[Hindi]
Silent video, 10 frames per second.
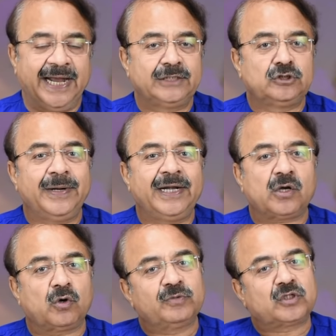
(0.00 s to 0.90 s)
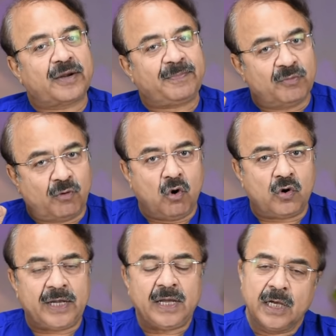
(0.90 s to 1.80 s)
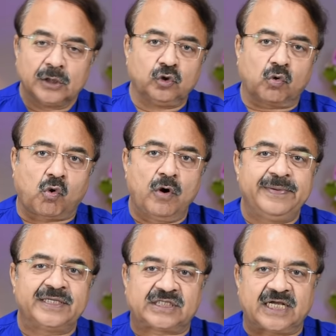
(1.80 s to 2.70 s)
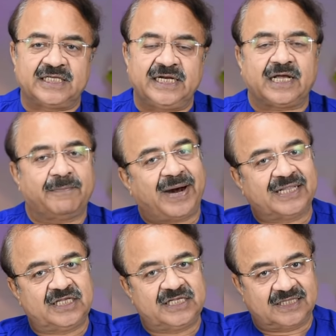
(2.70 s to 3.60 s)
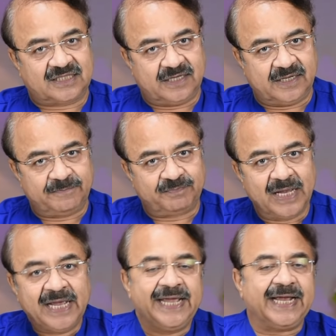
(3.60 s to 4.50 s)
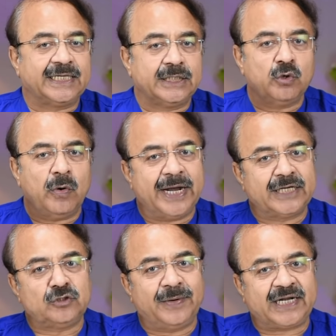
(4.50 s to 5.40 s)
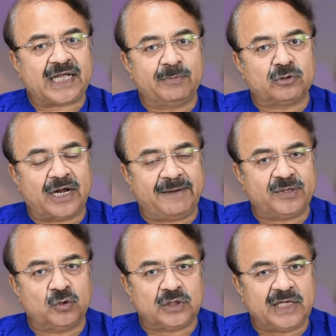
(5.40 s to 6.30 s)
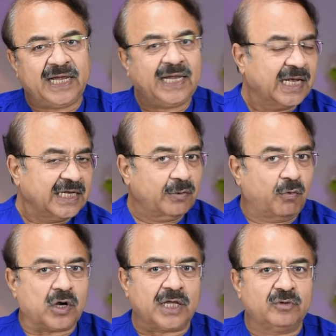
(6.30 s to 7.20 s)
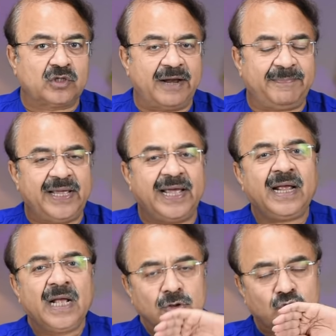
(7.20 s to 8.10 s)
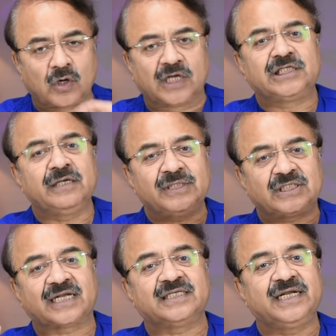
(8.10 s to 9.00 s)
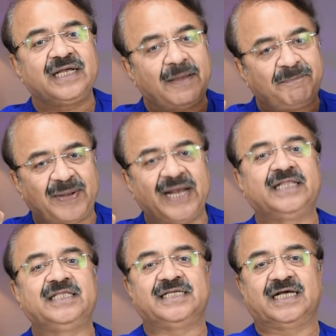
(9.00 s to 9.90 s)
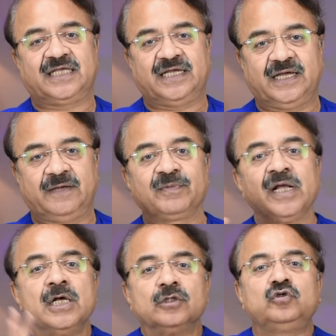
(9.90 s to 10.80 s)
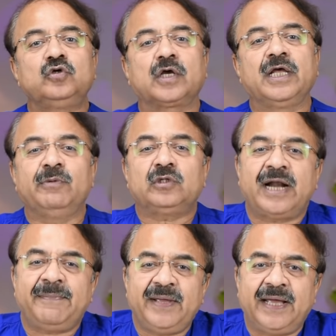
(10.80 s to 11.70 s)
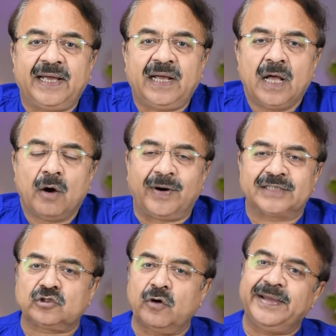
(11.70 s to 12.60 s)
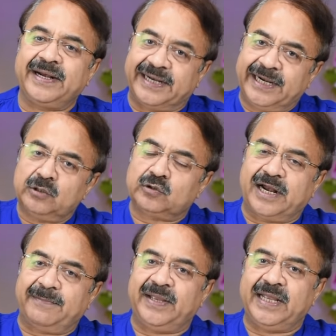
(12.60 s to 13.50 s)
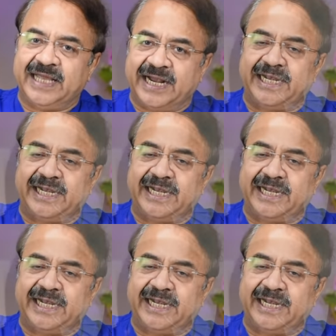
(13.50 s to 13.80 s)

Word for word: एडजुवेंट कीमोथेरेपी वो होगी जो कोई भी सर्जरी के बाद दी जाती है एक न्यू एडजुवेंट कीमोथेरेपी होती है ये वो कीमोथेरेपी है जो किसी भी सर्जरी के पहले दी जाती है तो जो कीमोथेरेपी है वास्तव में रेडियोथेरेपी या